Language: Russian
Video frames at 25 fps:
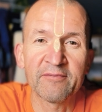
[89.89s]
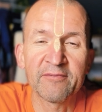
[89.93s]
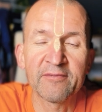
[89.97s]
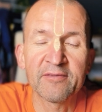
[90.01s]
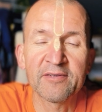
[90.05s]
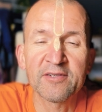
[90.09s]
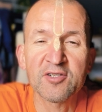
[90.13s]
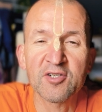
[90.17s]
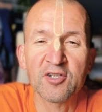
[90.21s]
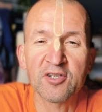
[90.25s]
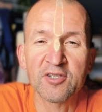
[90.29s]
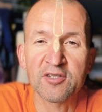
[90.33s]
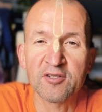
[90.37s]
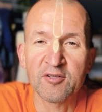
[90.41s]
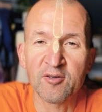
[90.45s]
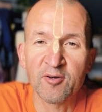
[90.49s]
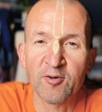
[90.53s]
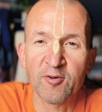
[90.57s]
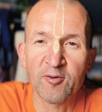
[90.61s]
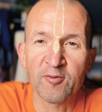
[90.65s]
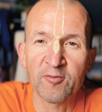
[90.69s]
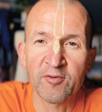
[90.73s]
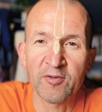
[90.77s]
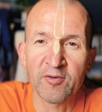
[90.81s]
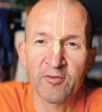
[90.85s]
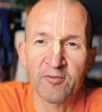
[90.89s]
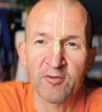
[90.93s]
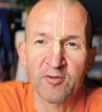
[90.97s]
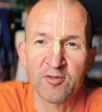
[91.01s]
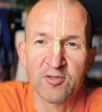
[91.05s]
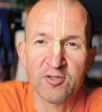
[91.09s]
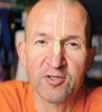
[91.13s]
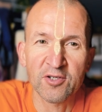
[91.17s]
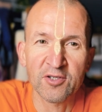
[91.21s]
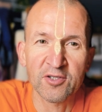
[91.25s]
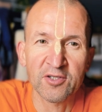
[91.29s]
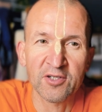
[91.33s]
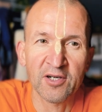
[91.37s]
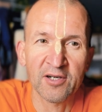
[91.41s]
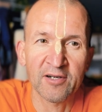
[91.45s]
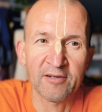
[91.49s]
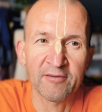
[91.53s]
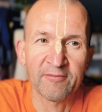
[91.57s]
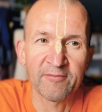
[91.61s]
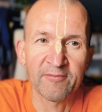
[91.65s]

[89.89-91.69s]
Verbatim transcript: через духовного учителя.